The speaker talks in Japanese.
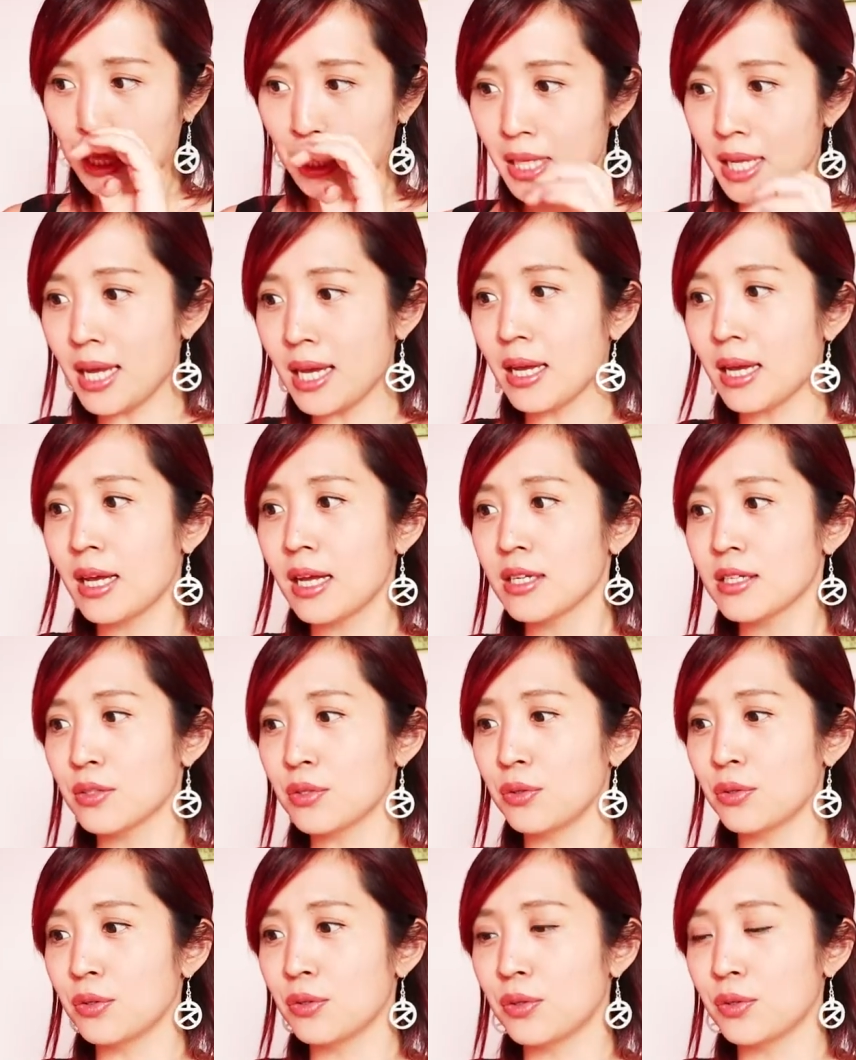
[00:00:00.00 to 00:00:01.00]
で
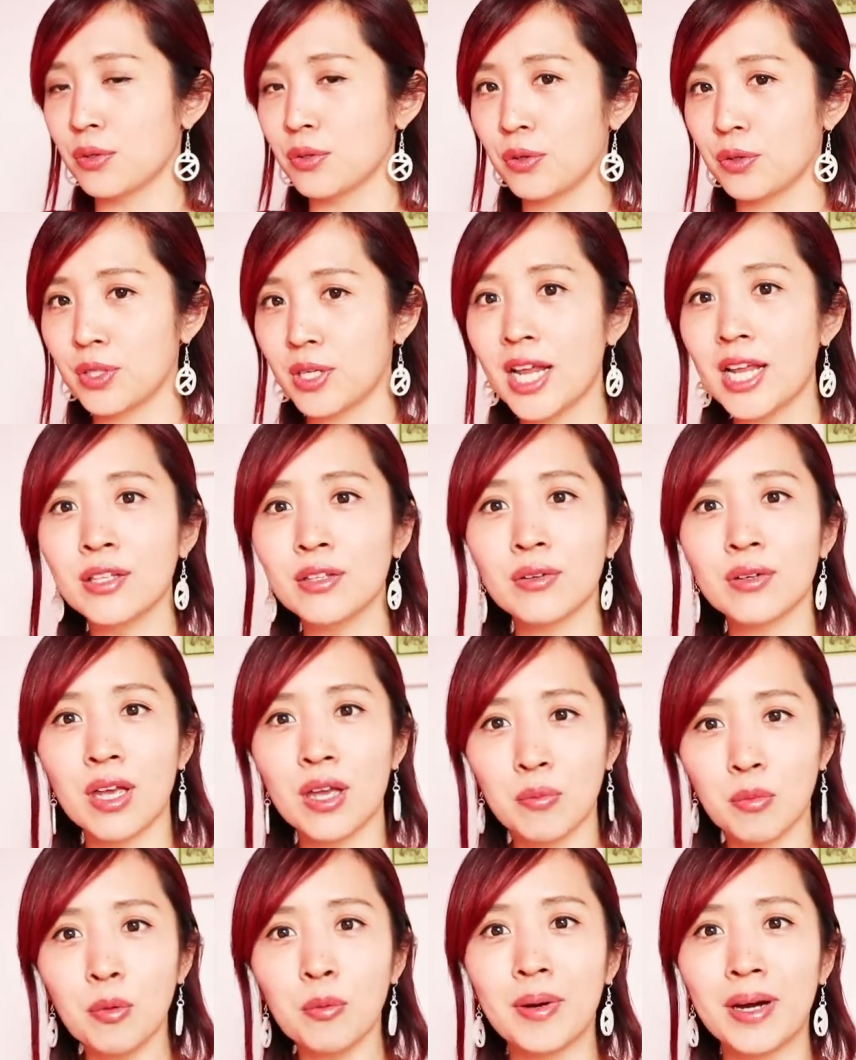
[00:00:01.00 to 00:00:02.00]
その
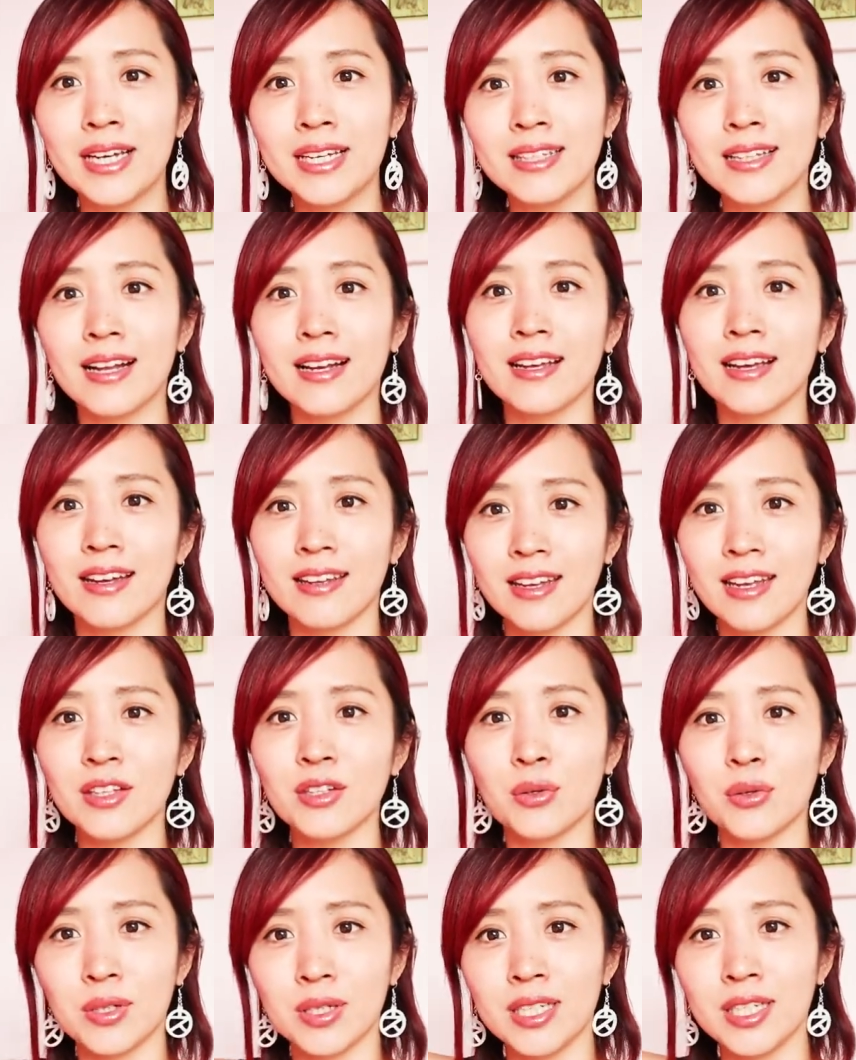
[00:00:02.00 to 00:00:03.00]
レントゲンもイタリアで
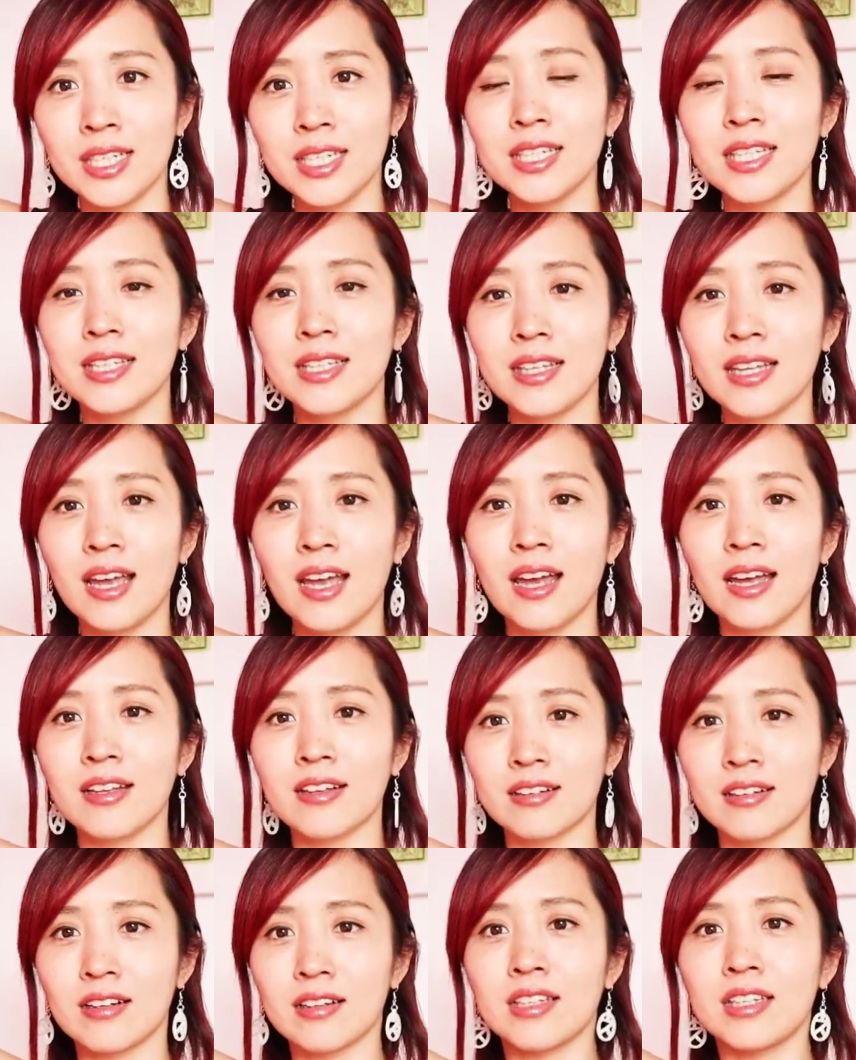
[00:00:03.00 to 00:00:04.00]
撮りに行って、
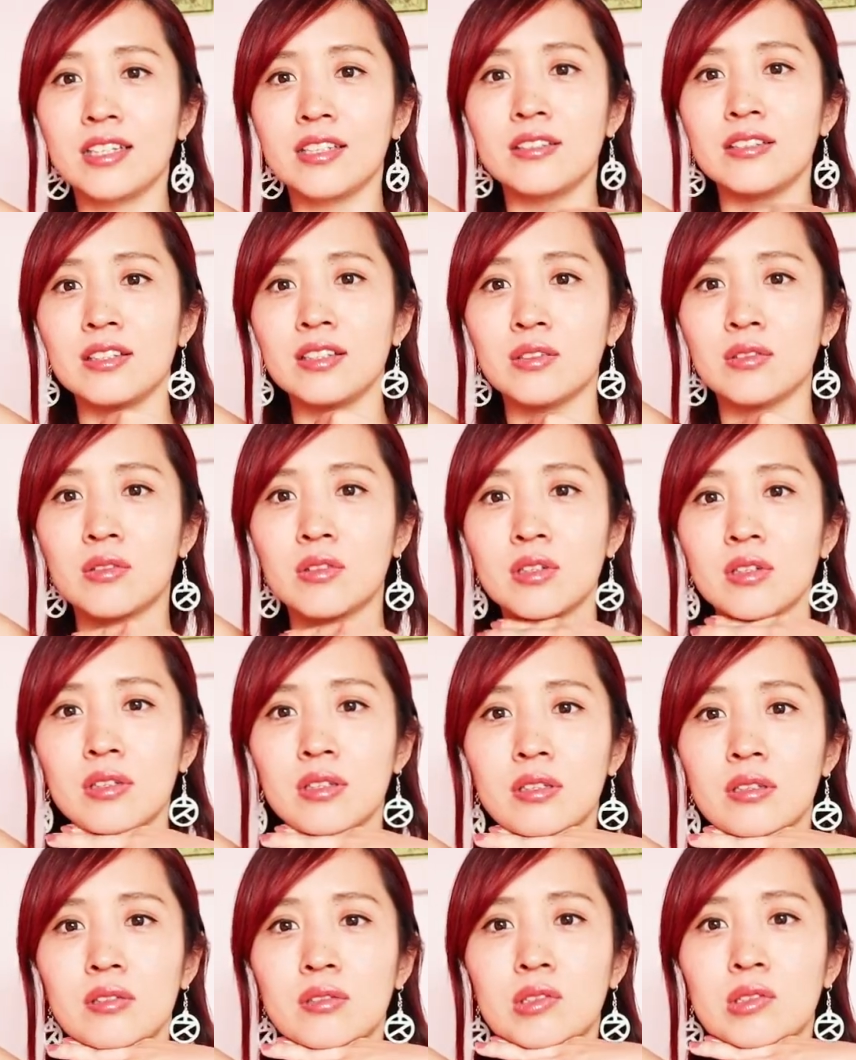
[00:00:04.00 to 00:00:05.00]
なんか器具にこうやっ
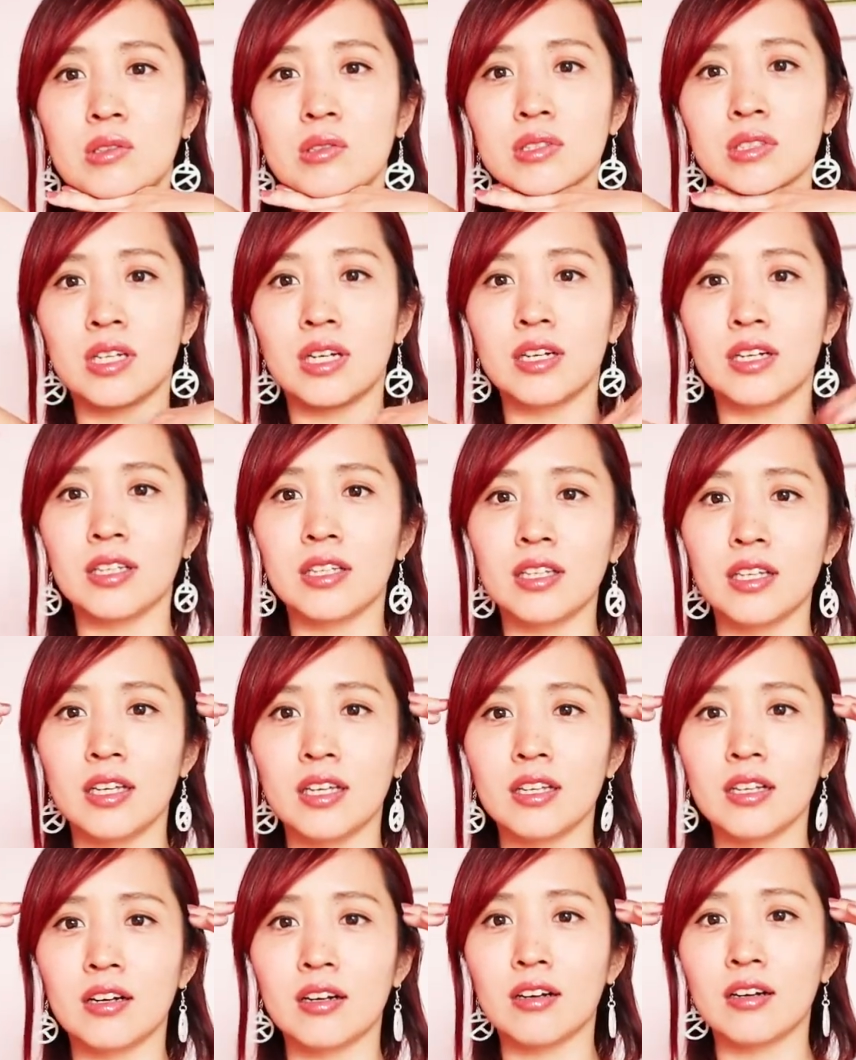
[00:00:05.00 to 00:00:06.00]
てこうされ
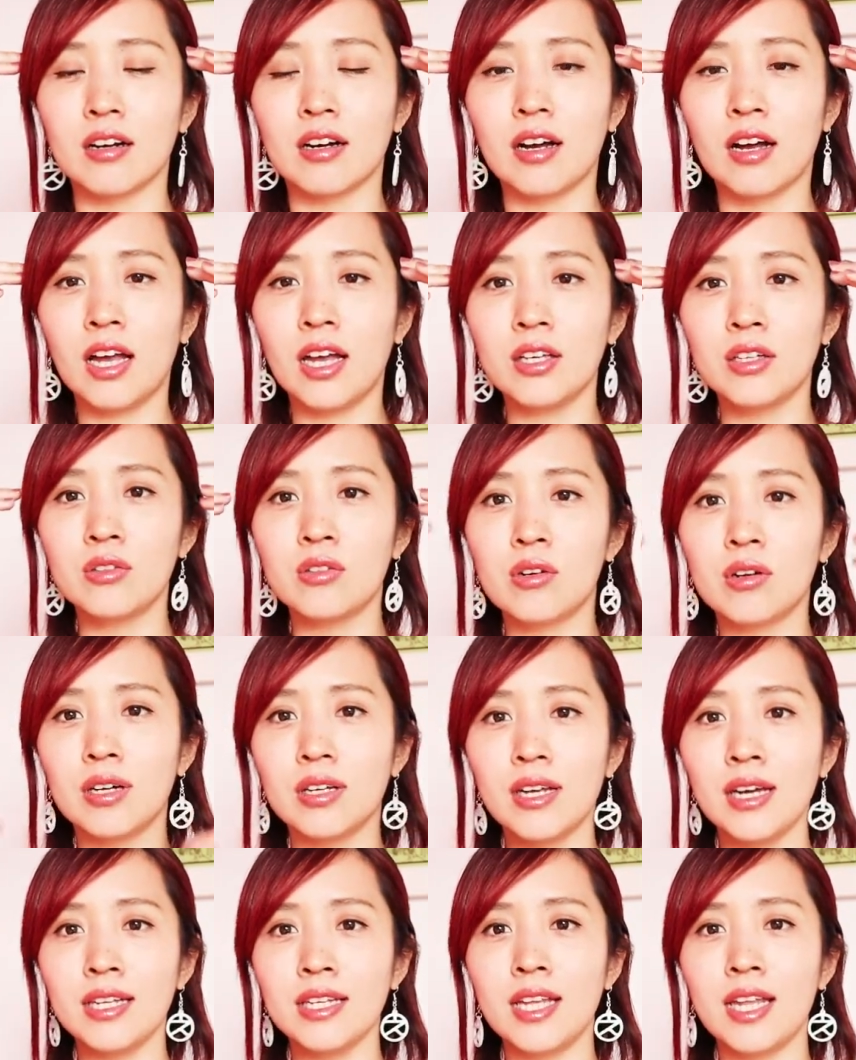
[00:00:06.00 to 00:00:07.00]
て、なんか「はい動
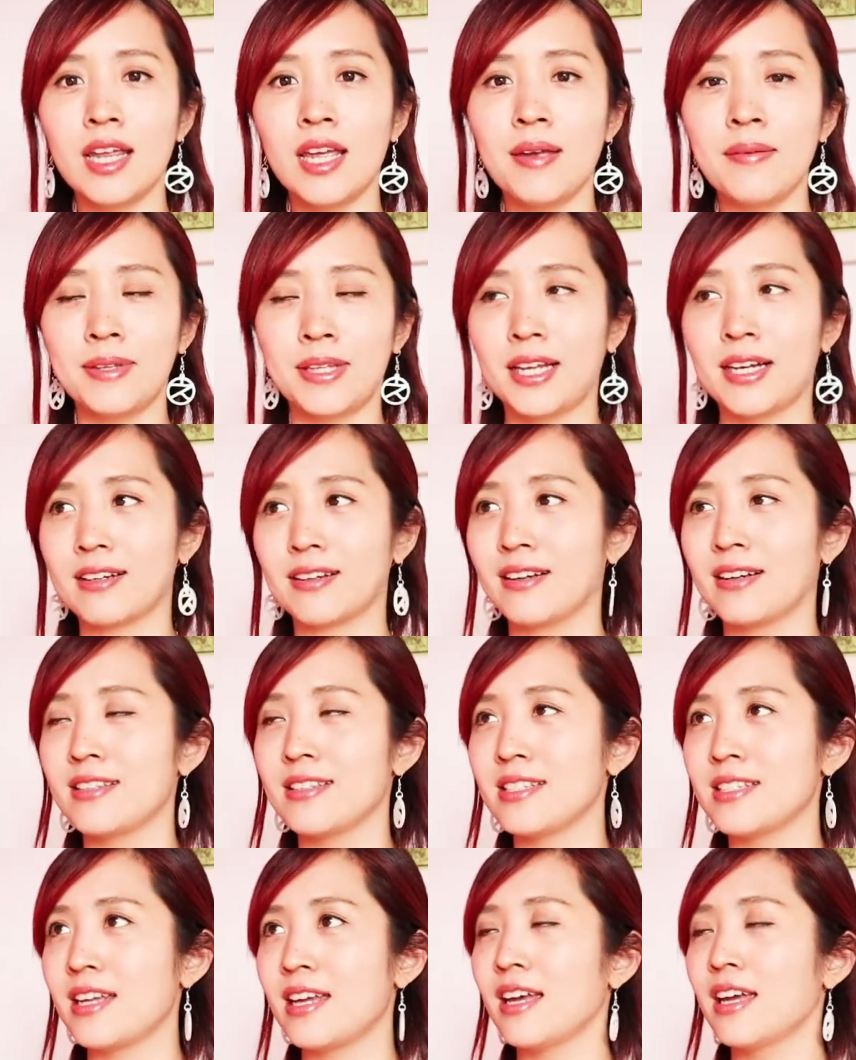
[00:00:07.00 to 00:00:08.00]
かないでね」みたいな
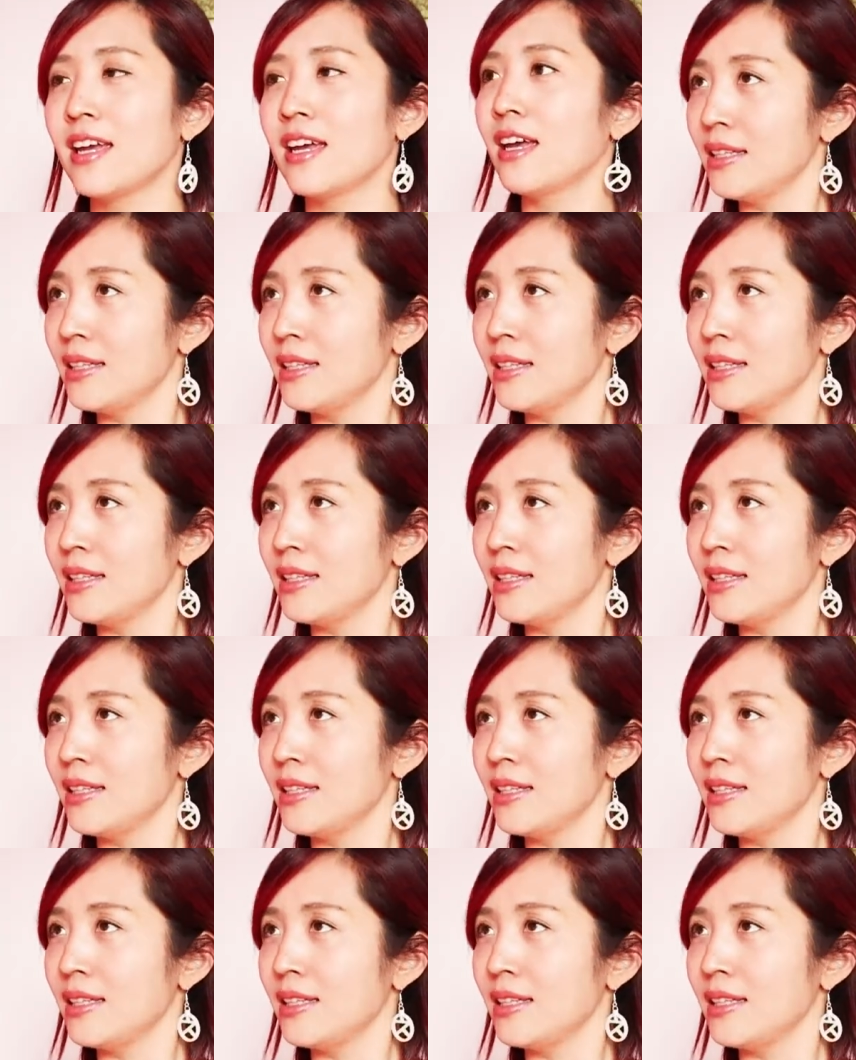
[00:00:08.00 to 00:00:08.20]
感じで。